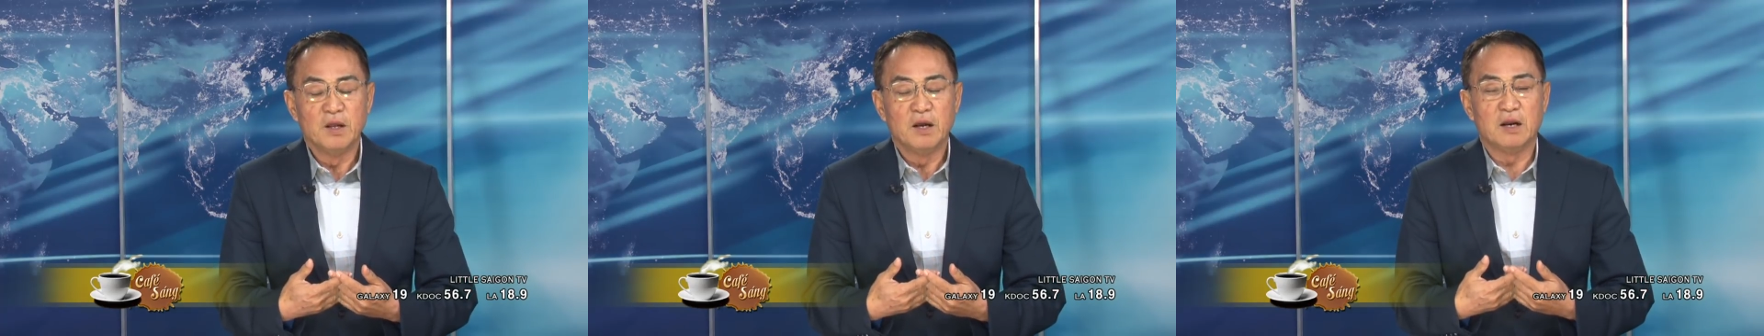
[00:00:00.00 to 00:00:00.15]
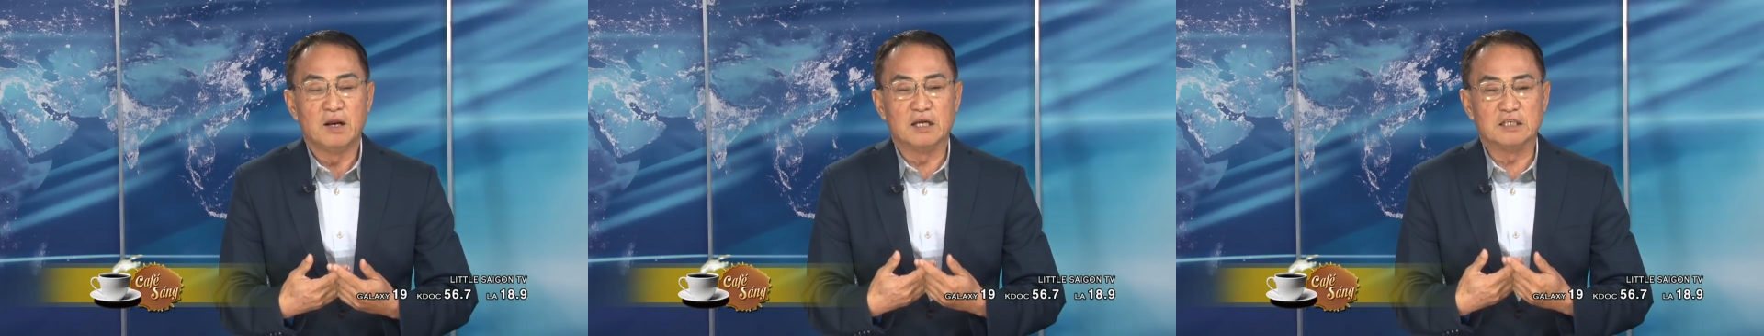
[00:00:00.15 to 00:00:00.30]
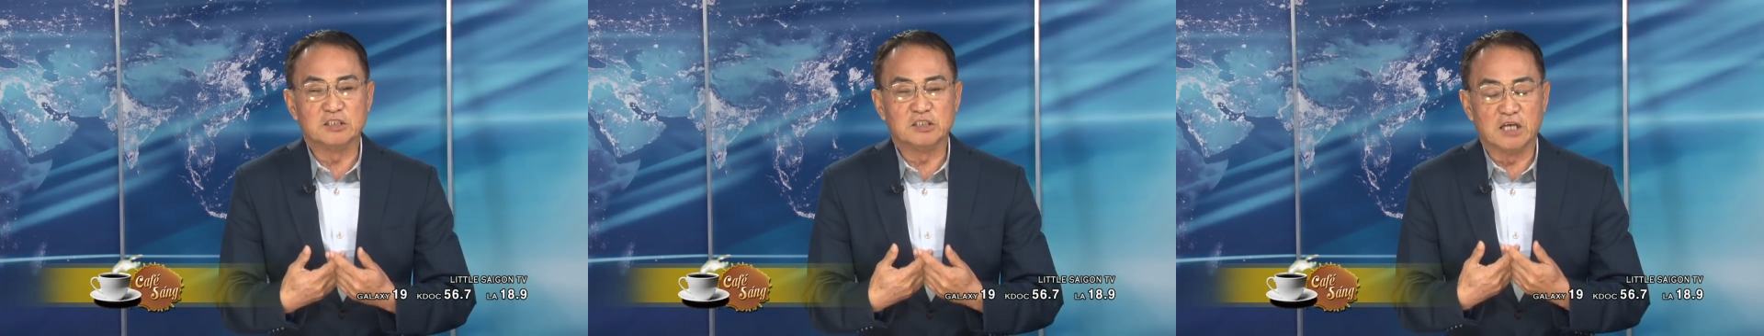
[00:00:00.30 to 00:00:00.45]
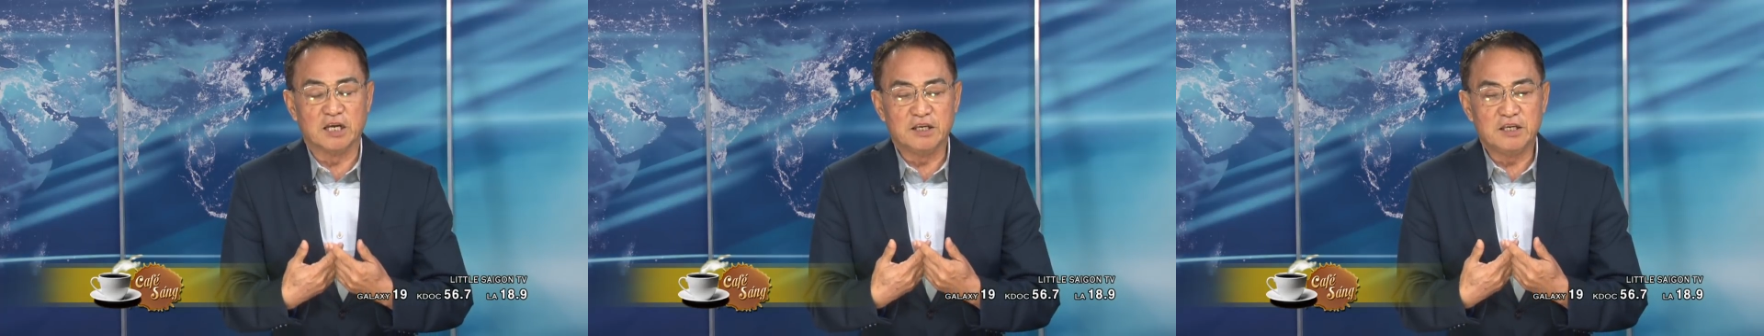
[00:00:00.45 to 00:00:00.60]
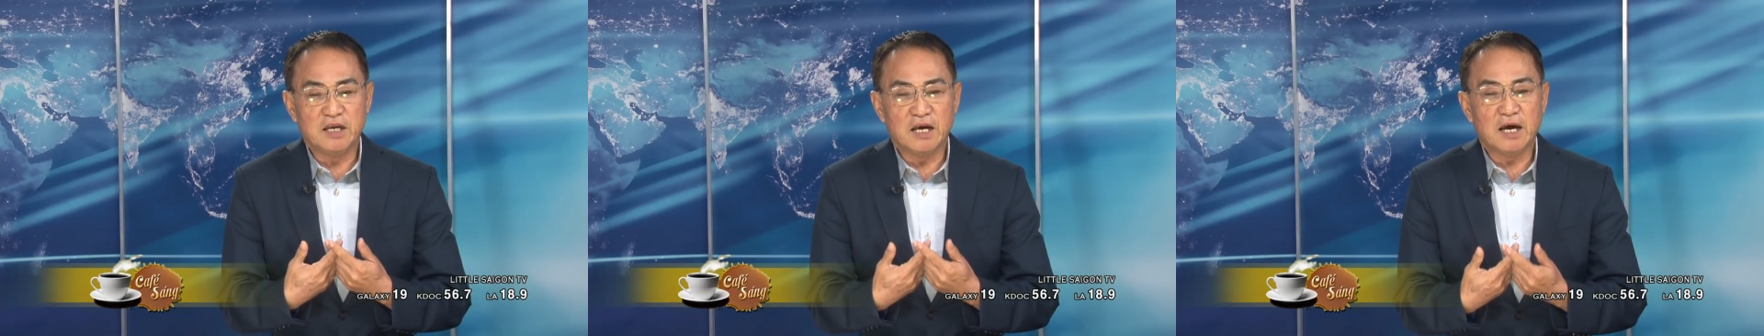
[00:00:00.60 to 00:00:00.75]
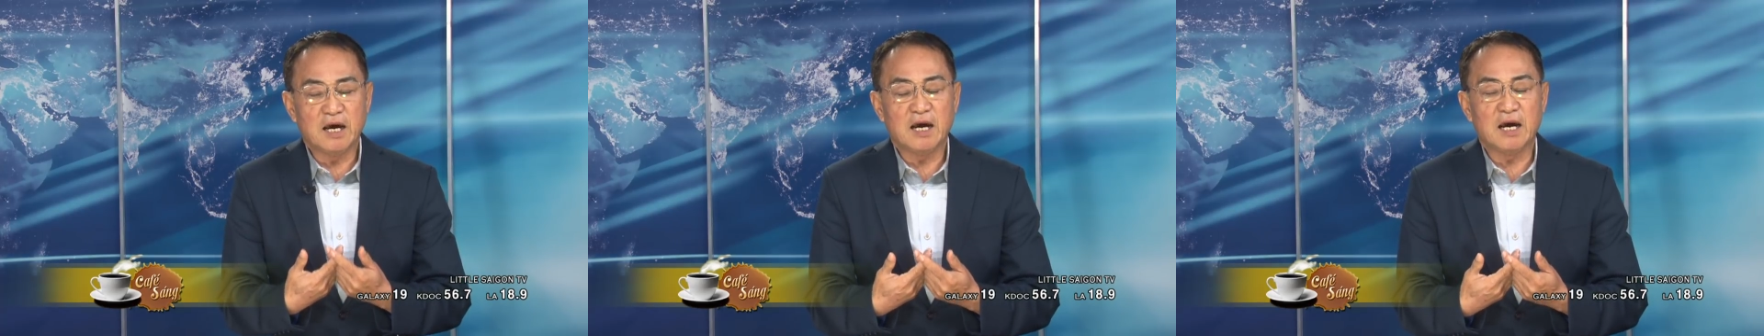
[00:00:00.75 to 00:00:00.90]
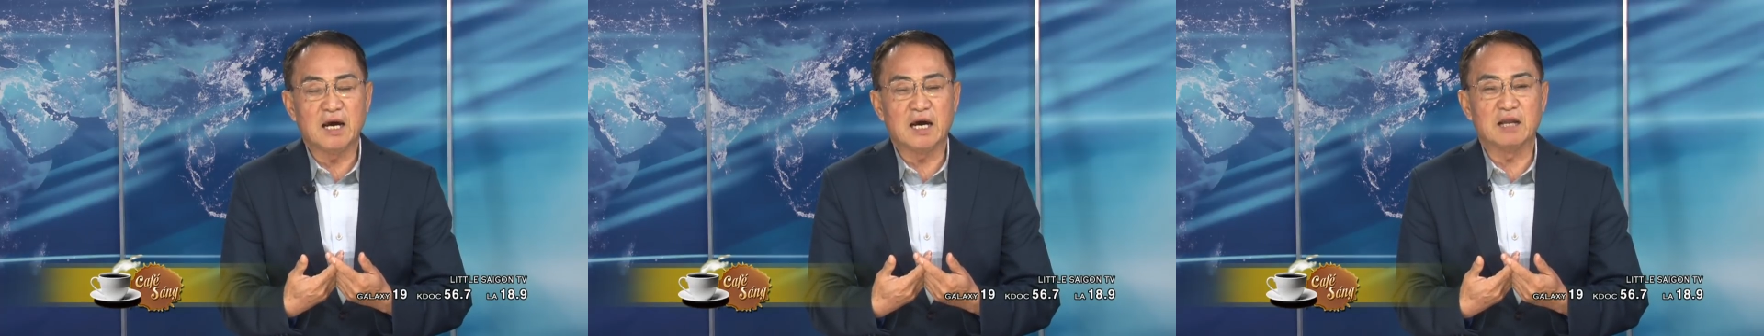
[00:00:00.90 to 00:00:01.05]
là sẽ
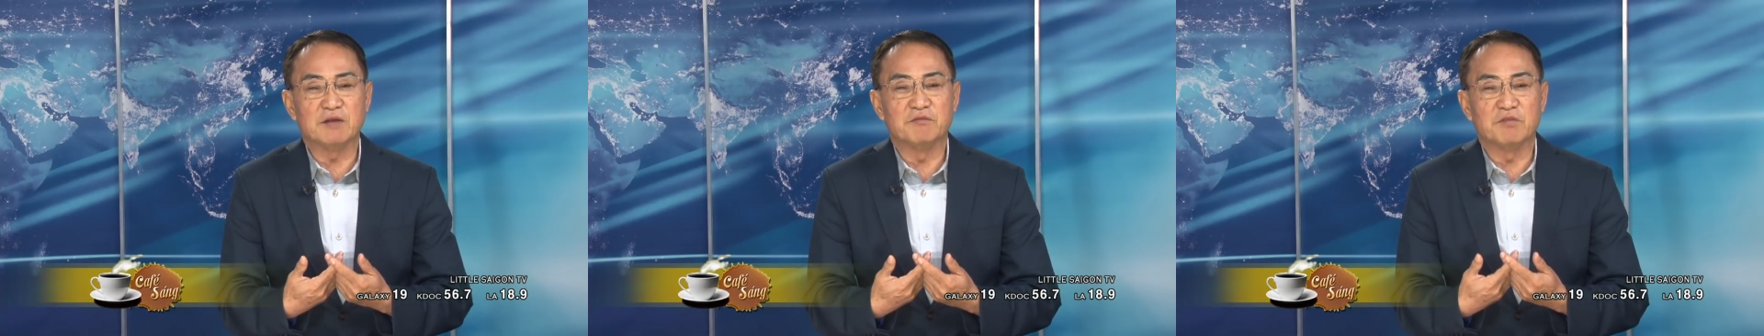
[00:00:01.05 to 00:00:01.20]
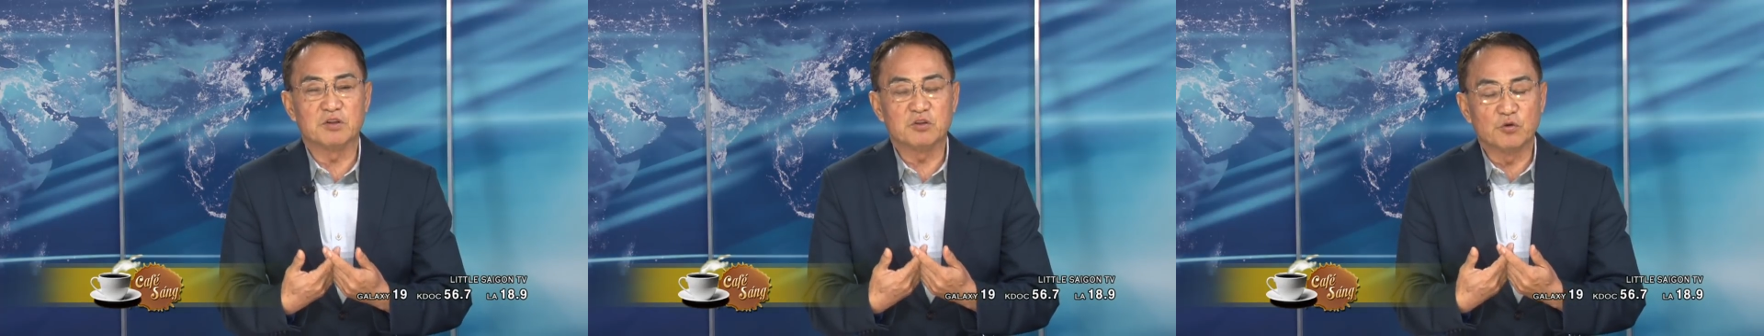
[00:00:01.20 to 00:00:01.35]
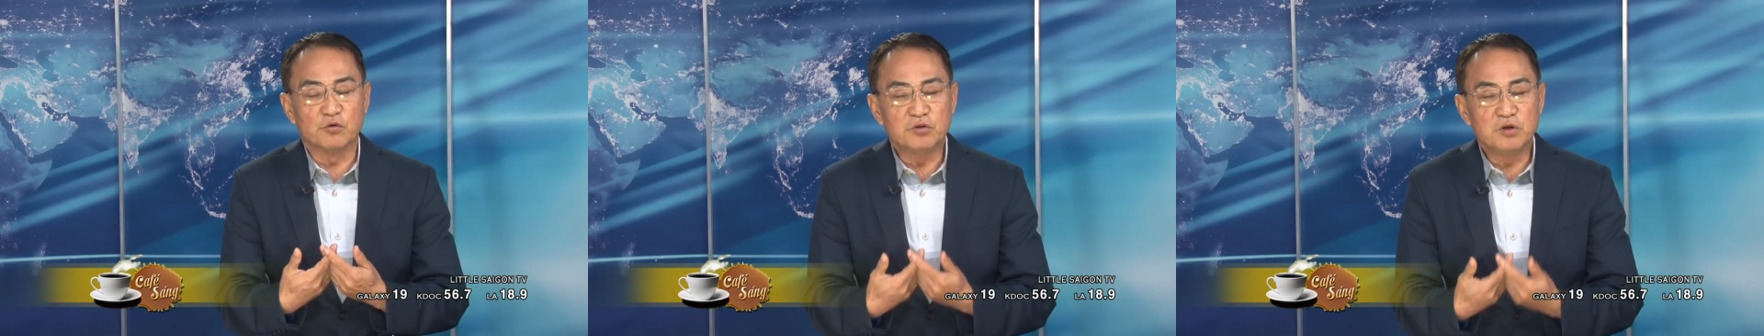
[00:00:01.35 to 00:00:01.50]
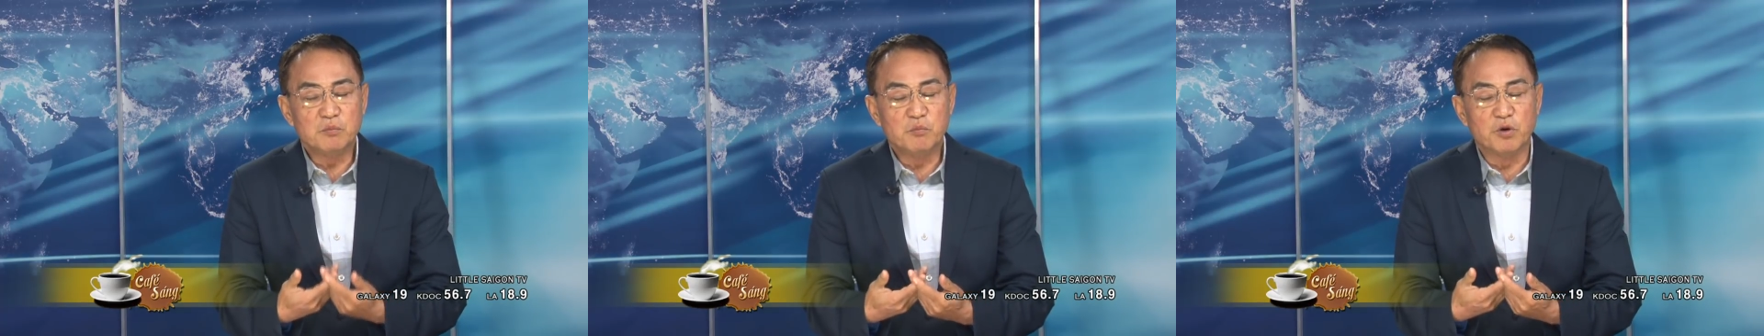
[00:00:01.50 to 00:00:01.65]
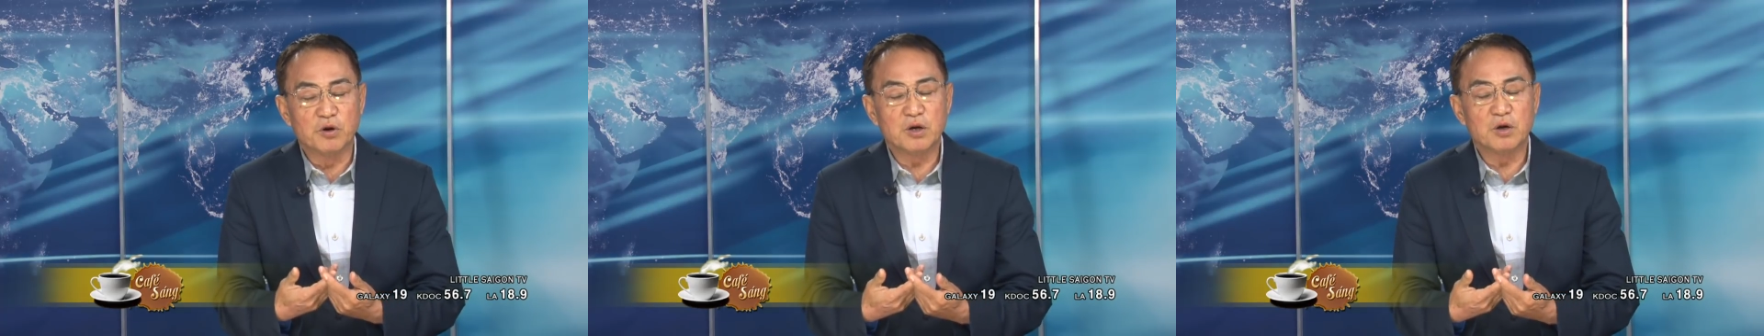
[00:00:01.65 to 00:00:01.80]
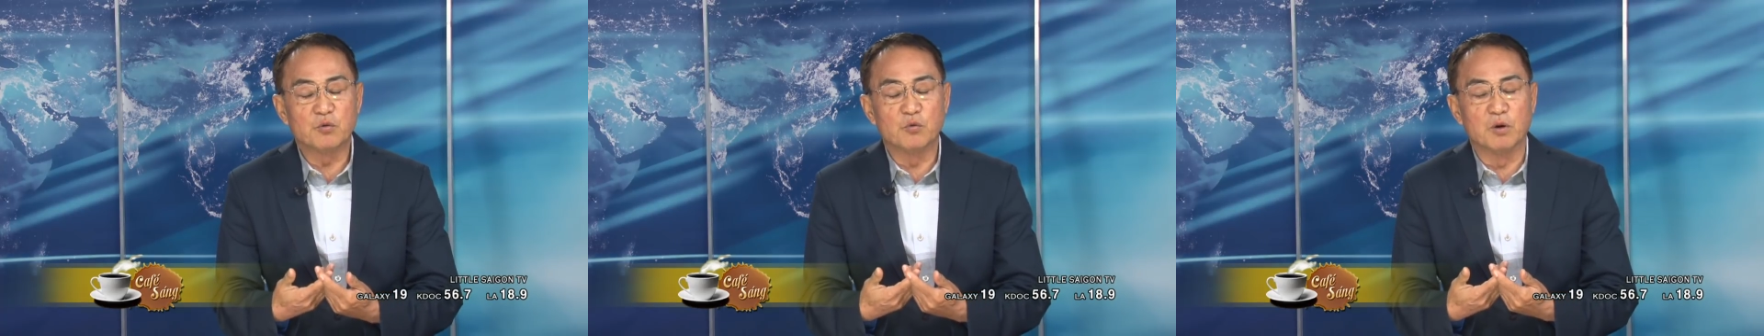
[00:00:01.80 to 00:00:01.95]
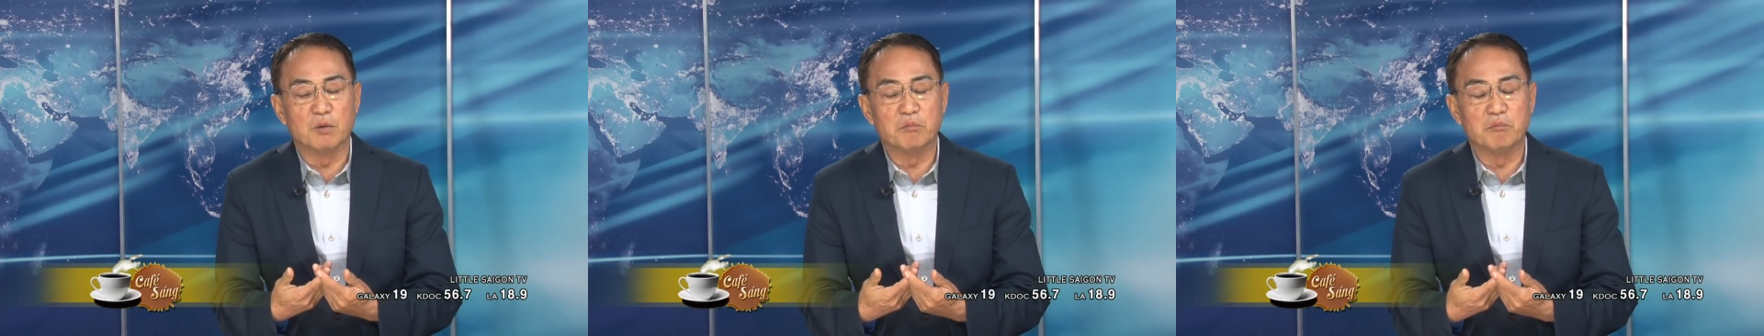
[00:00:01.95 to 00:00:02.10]
gia hạn và tổ chức một
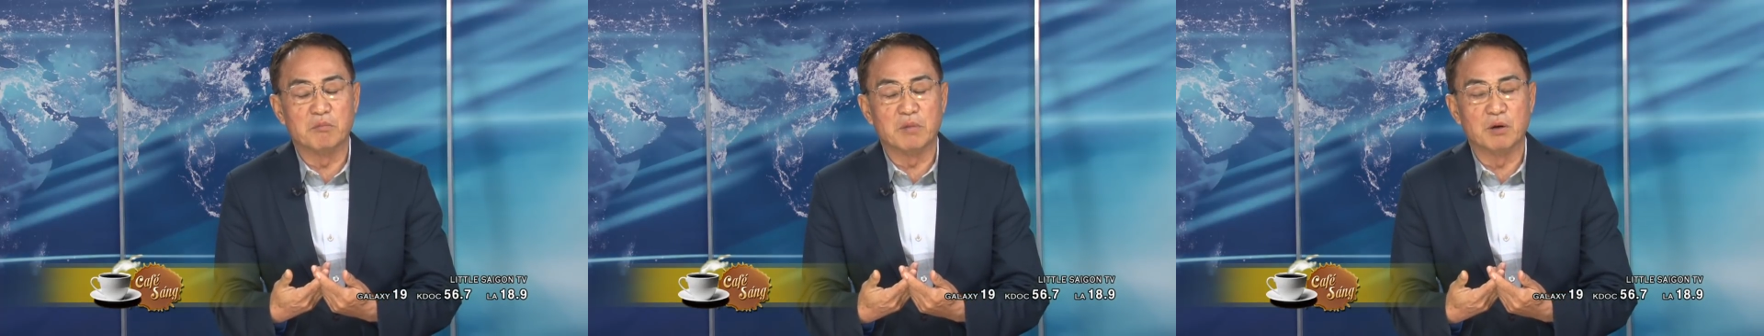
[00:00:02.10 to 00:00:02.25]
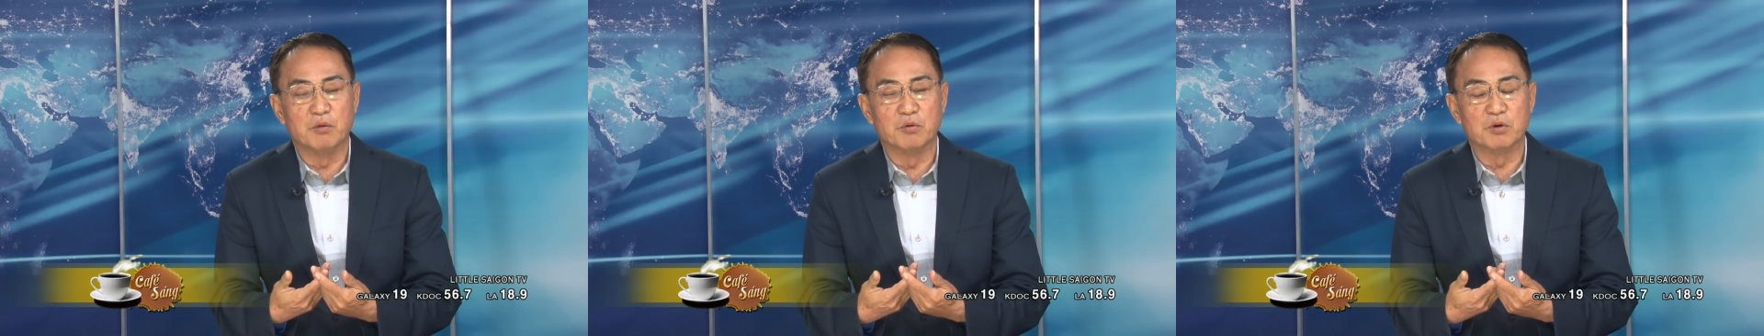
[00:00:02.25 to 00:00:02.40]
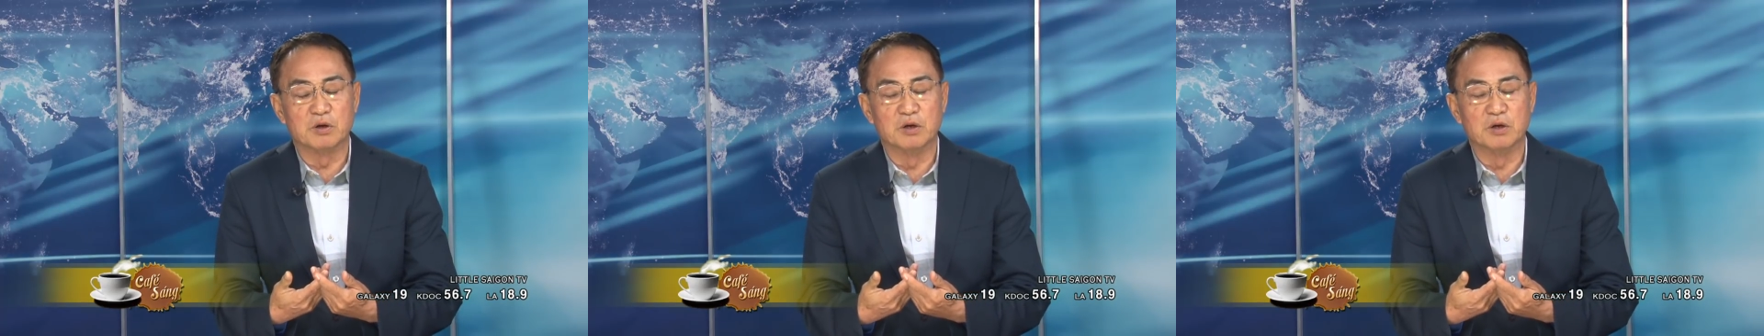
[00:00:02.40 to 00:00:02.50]
cái cuộc bầu